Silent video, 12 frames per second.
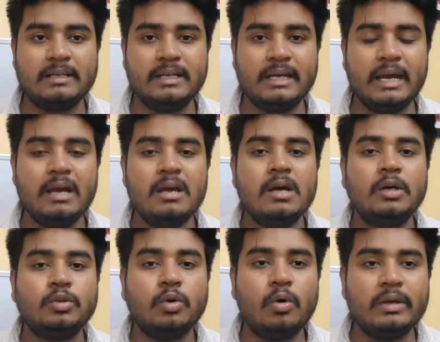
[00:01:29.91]
ठीक है
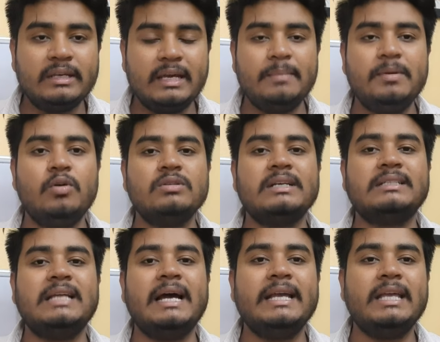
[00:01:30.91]
तो ये भी हो
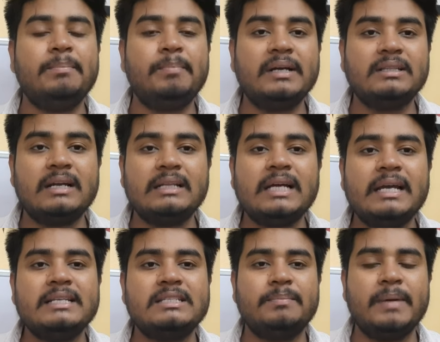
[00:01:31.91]
सकता है कि 15
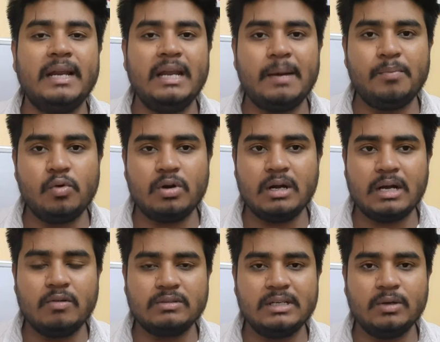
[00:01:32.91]
तारीख से पहले आप लोग का
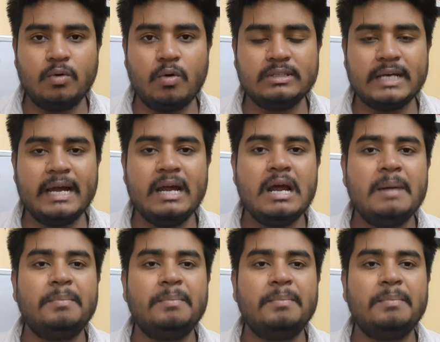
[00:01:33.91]
काउंसलिंग हो जाए